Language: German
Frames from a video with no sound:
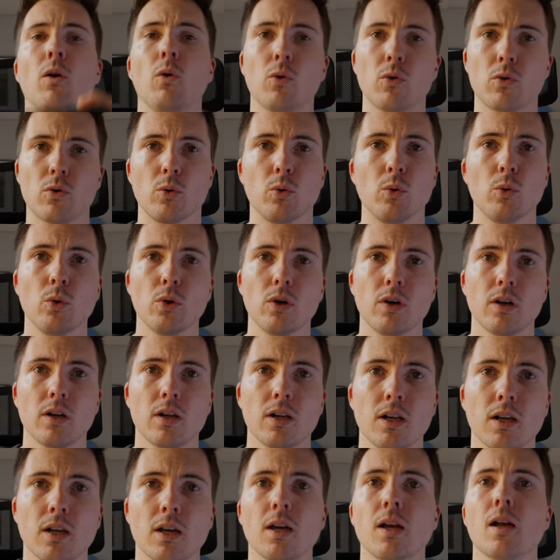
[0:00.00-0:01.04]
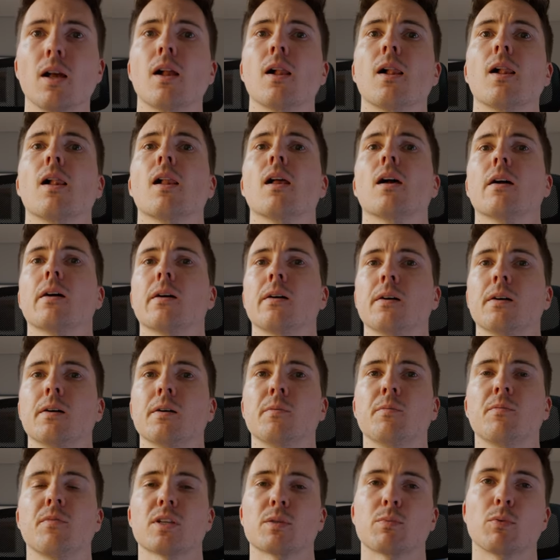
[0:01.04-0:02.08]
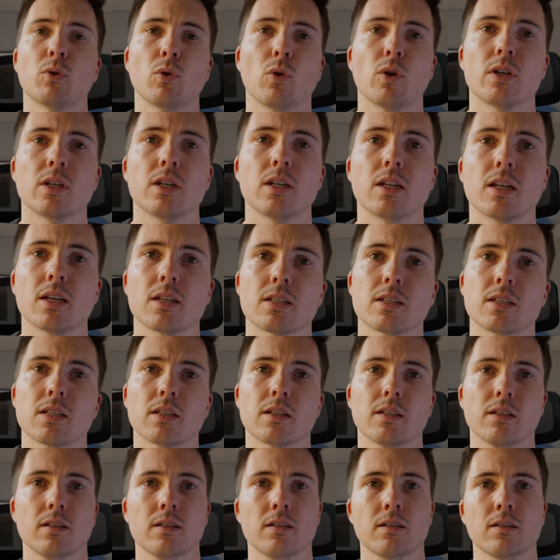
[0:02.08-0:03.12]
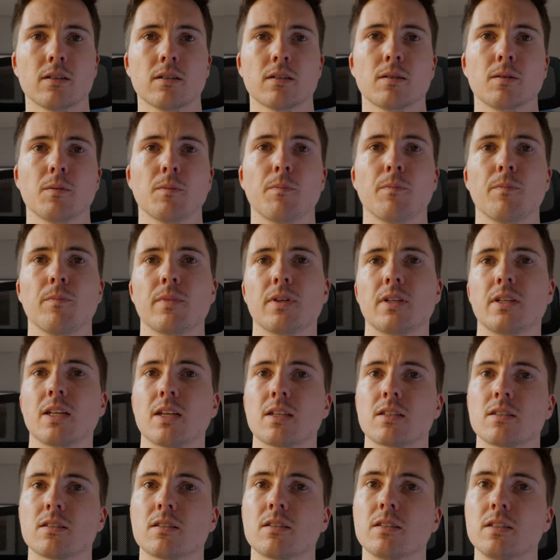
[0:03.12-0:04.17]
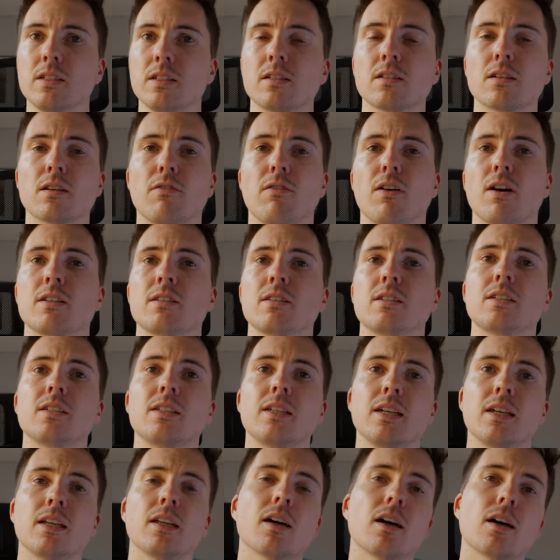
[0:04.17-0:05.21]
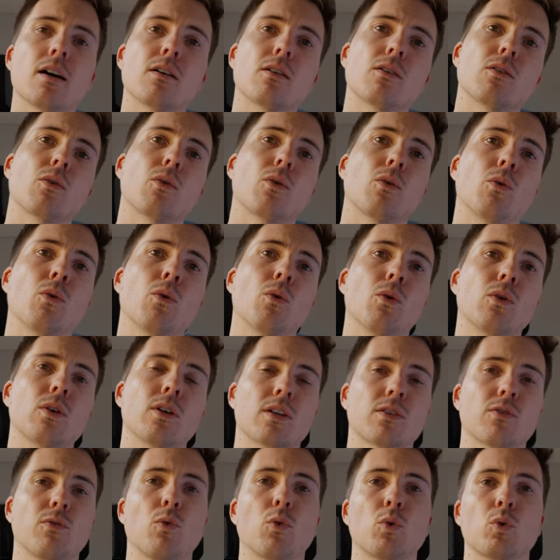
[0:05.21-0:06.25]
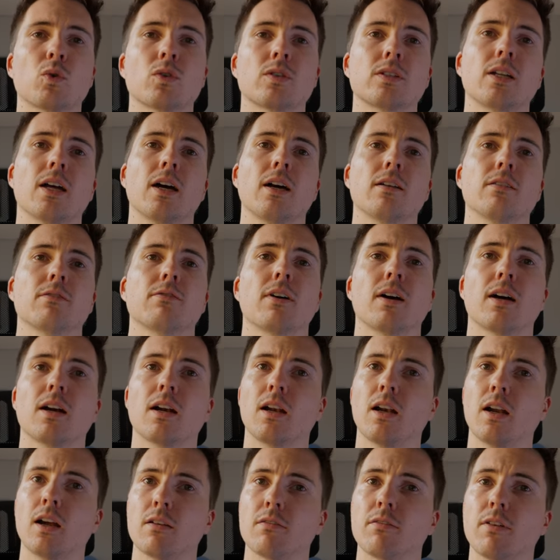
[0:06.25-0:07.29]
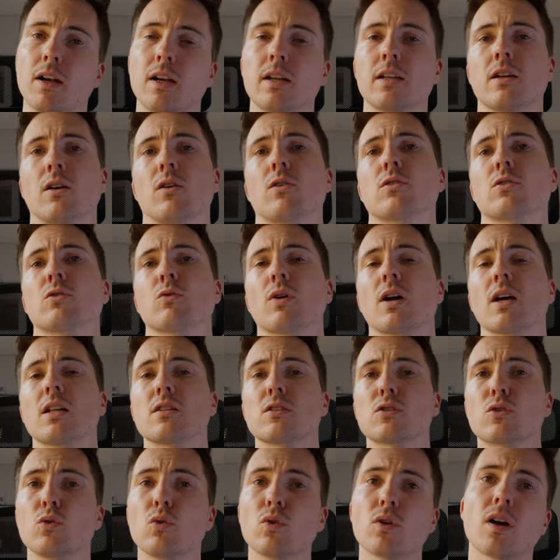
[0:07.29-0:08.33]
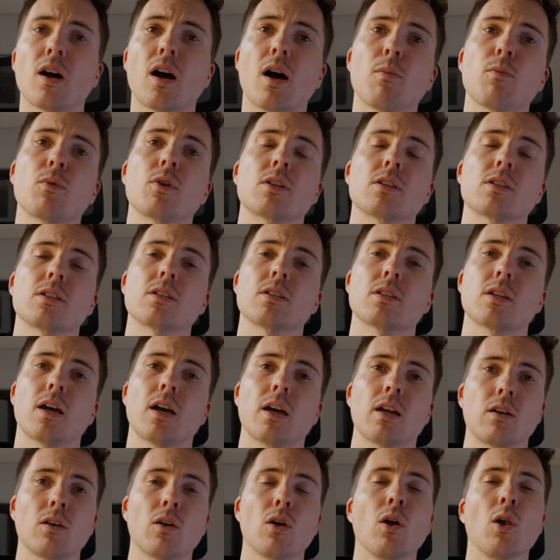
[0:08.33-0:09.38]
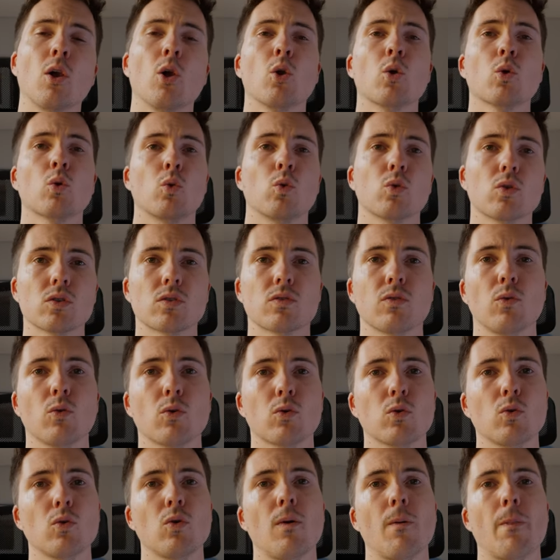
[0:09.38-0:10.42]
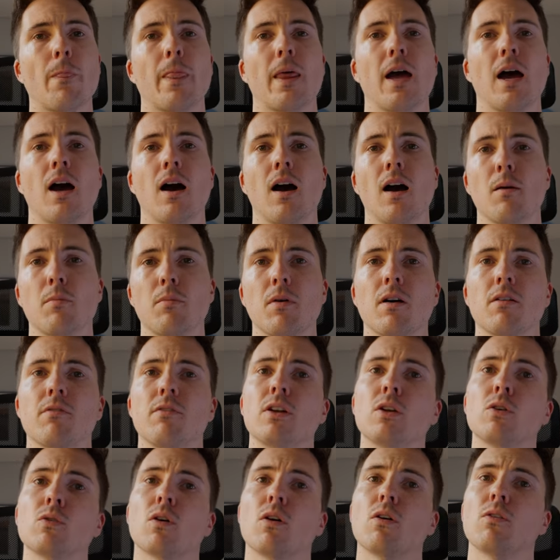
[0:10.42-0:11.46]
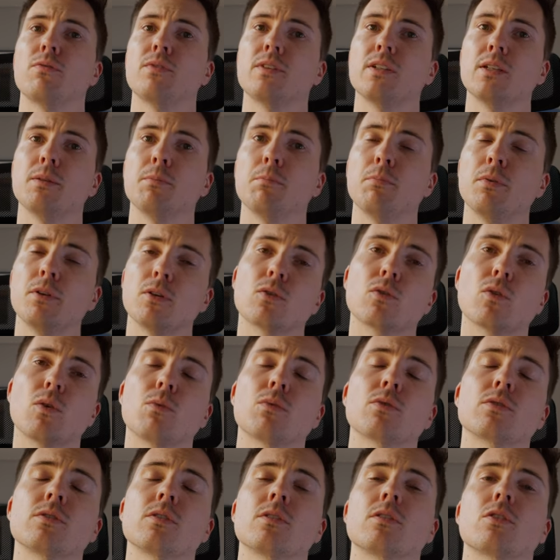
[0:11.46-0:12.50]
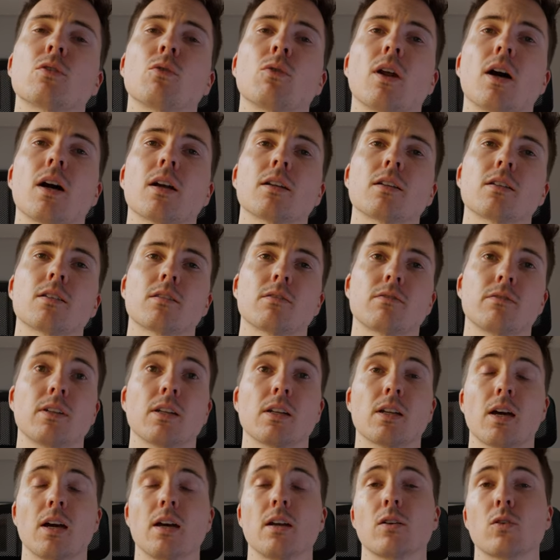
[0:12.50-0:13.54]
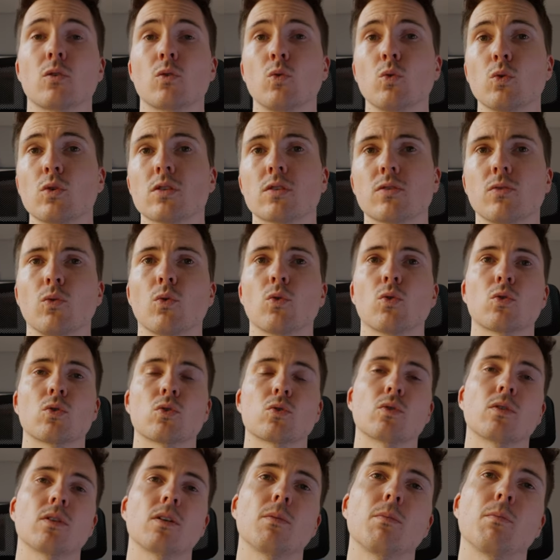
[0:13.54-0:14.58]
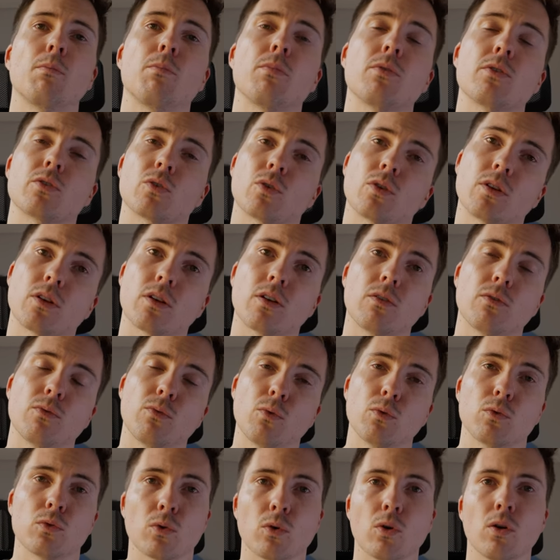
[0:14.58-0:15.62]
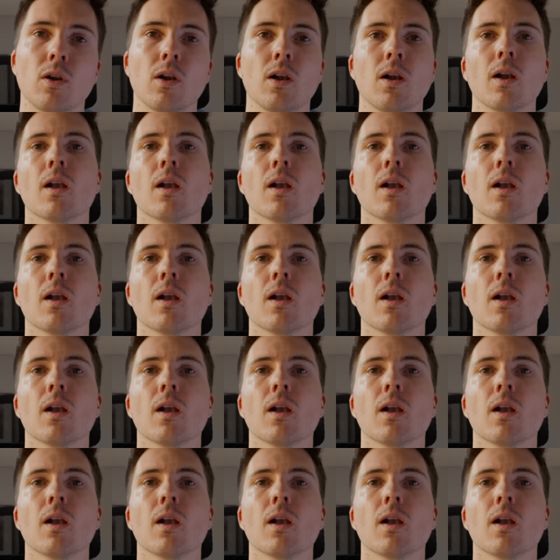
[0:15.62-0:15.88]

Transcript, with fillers: Augenhöhe. Ähm, was bedeutet das? Ähm, das sieht quasi jeder und das Foto sieht einfach langweilig aus. Du kannst Glück haben und es ist ein gutes Foto, aber wenn du auf die Bildkomposition achtest, wird ein gutes Foto zu einem besonderen Foto.